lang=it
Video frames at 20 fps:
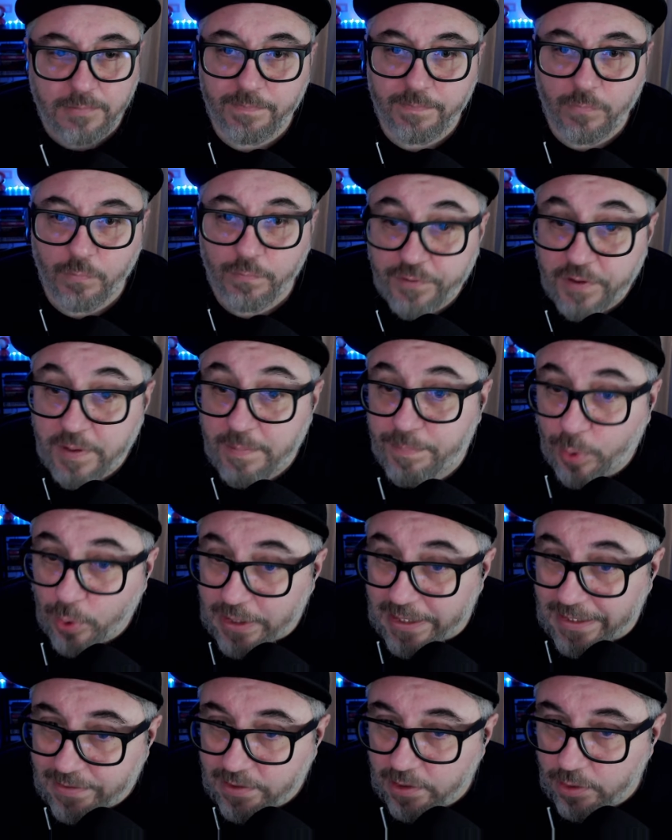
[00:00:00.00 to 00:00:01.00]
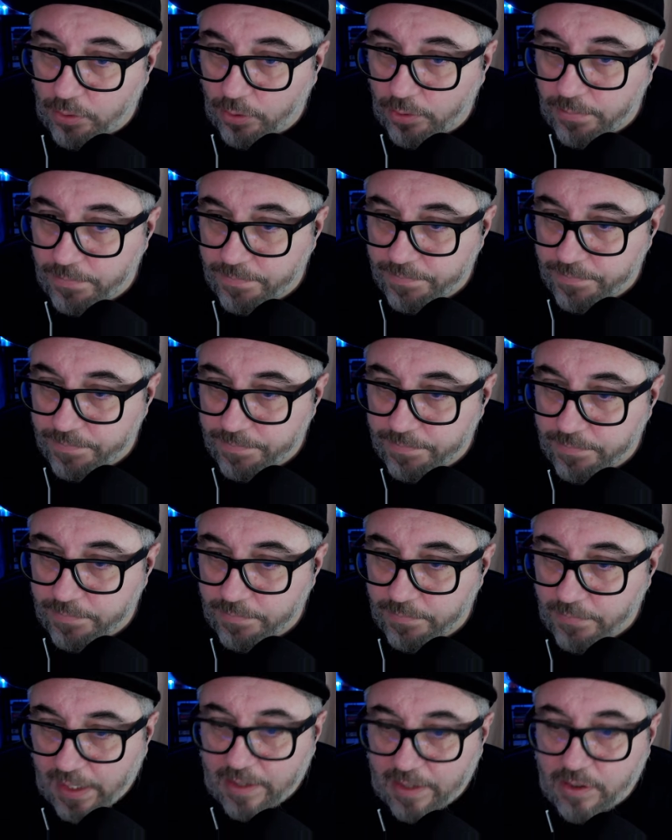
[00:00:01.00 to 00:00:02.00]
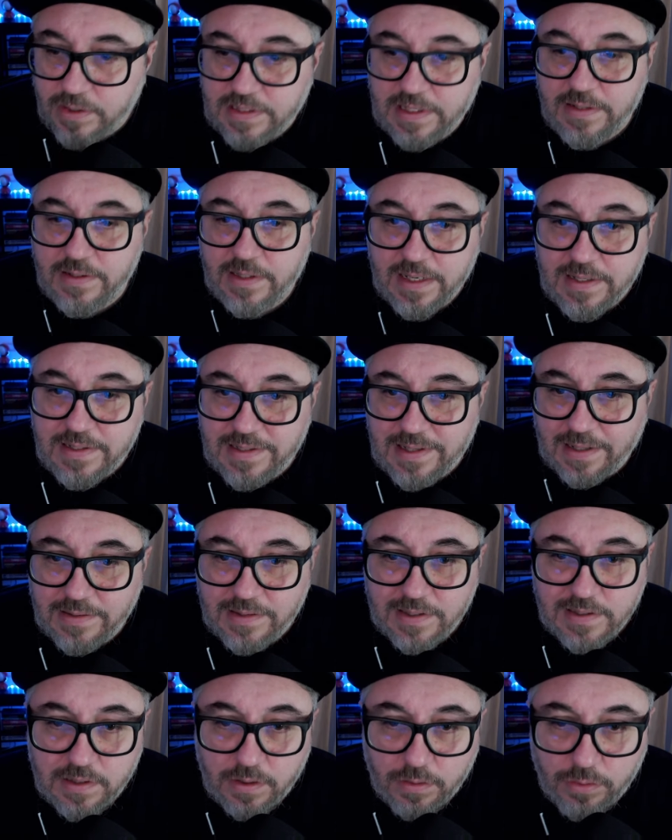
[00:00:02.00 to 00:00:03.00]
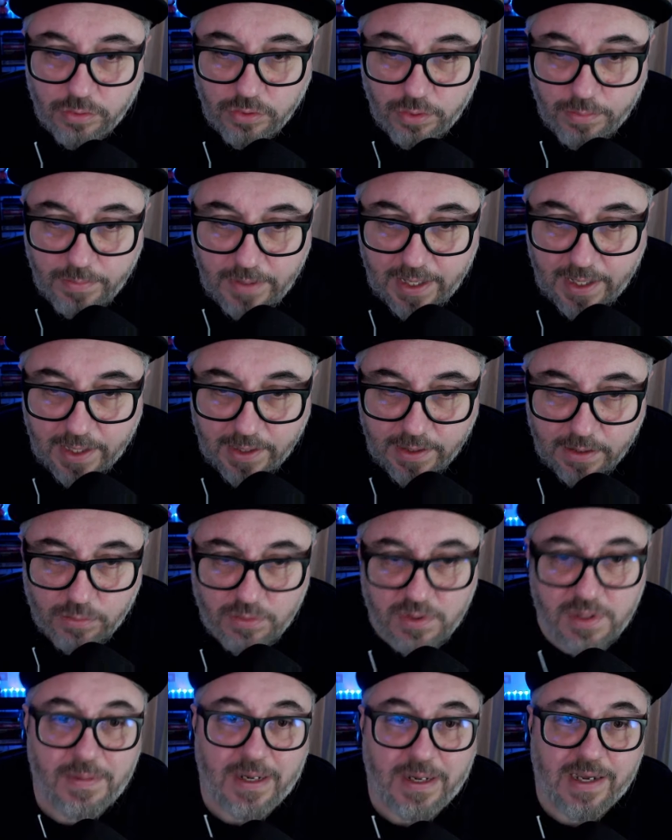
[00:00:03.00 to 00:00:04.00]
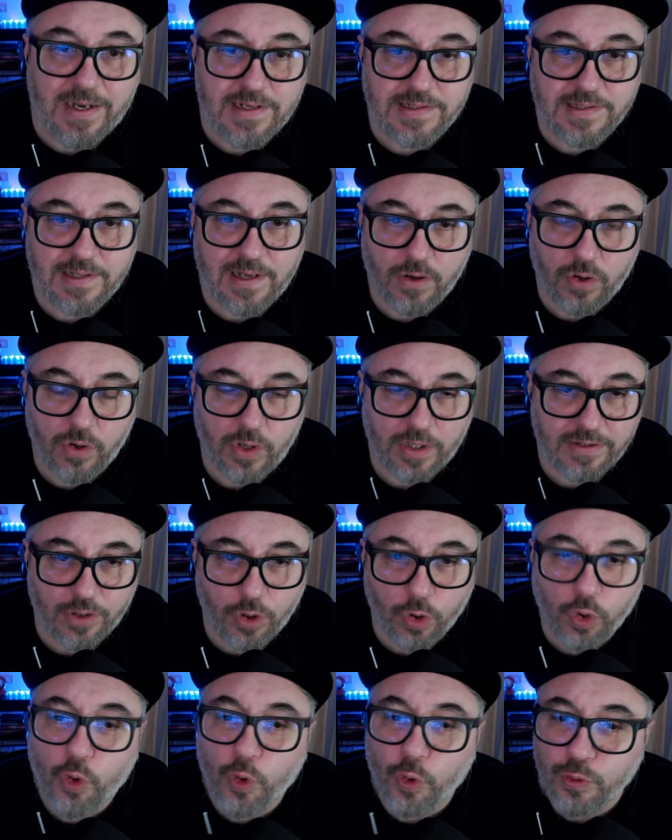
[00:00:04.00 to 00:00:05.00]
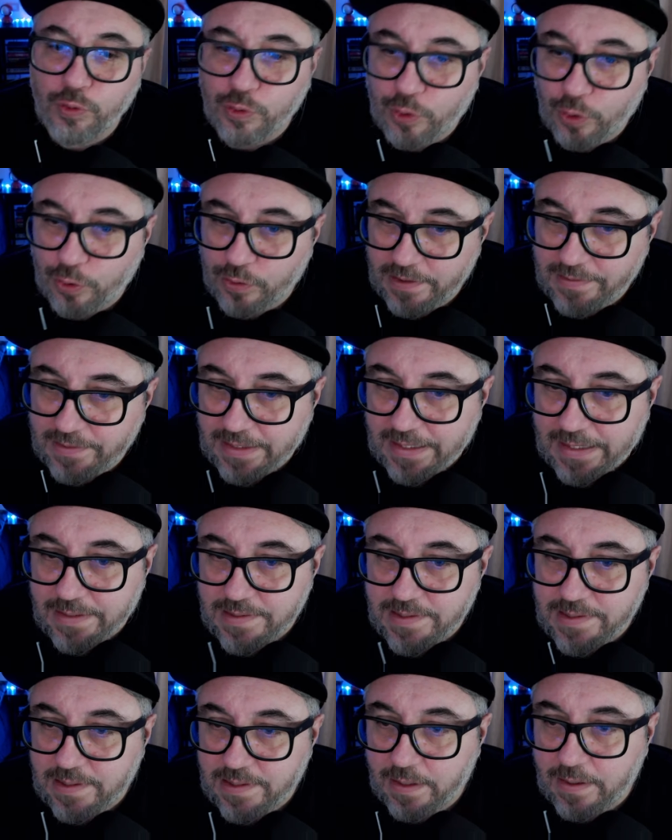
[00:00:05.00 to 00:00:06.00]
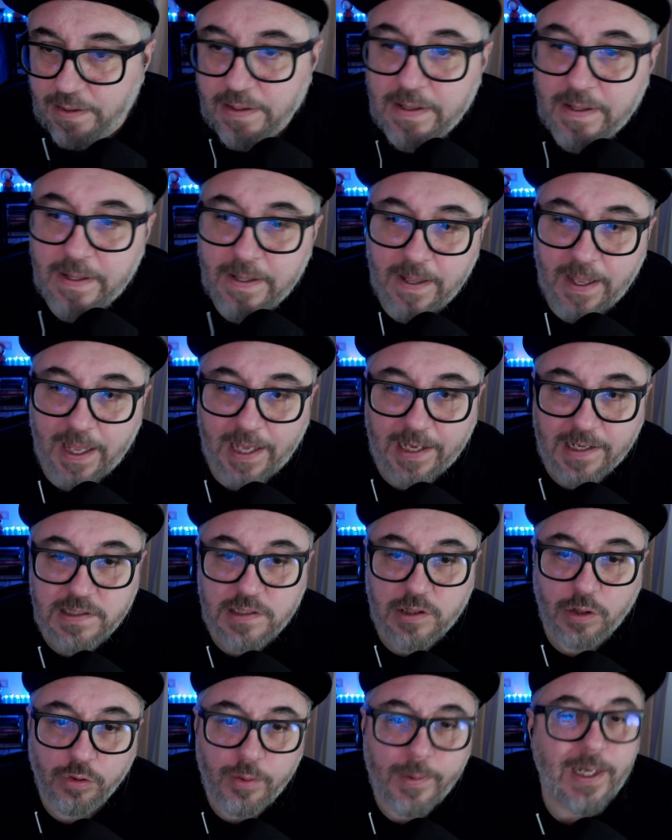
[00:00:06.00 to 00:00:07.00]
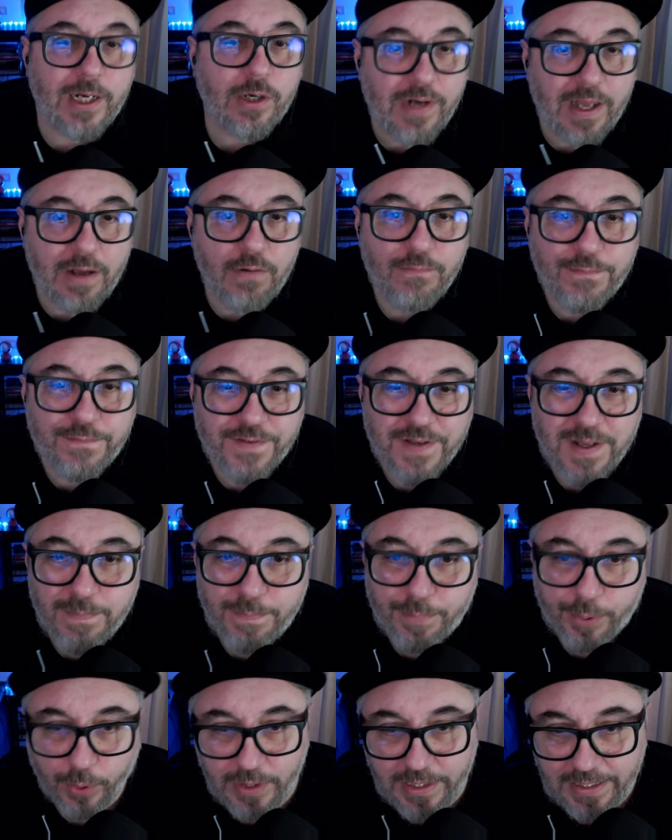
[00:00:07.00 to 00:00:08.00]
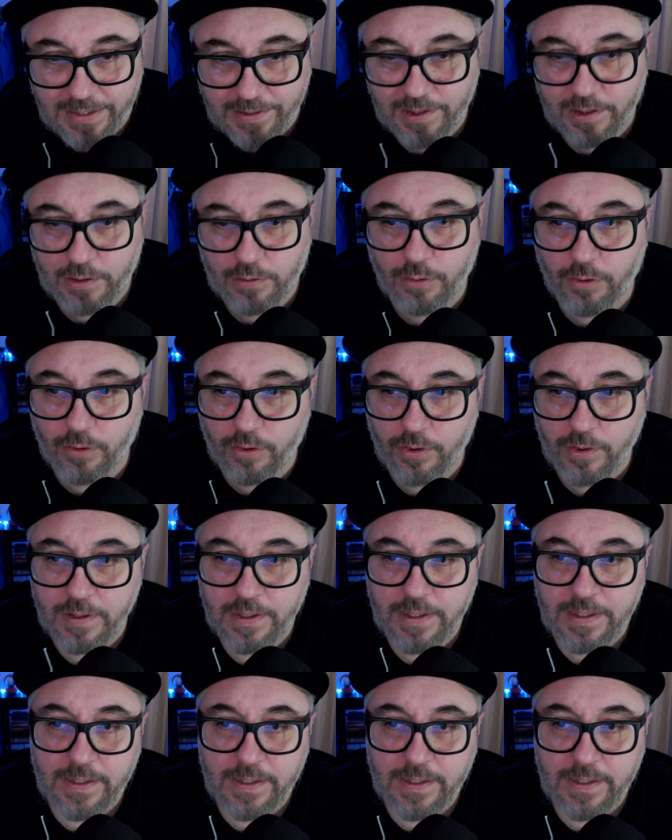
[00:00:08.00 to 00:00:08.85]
un film politico, la cosa interessante secondo me, e qui magari sarò, andrò contro tendenza, è che secondo me non è un film politico